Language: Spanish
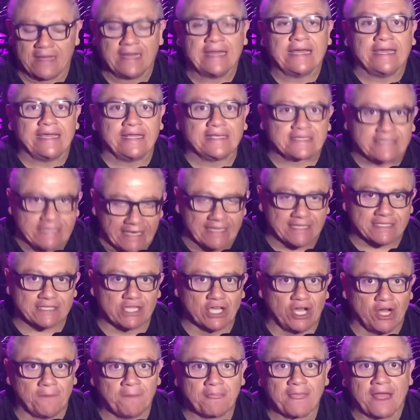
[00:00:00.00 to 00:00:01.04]

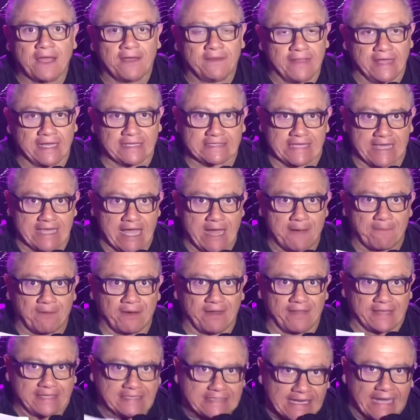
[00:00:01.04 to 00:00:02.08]
Insisto, desde ya
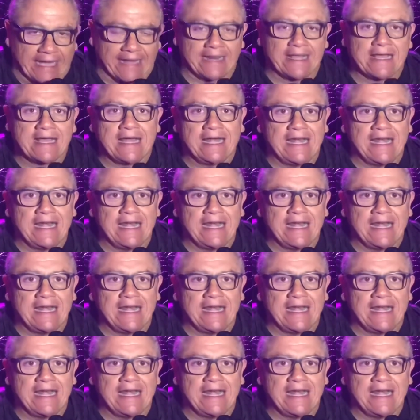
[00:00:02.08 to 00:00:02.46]
puede ser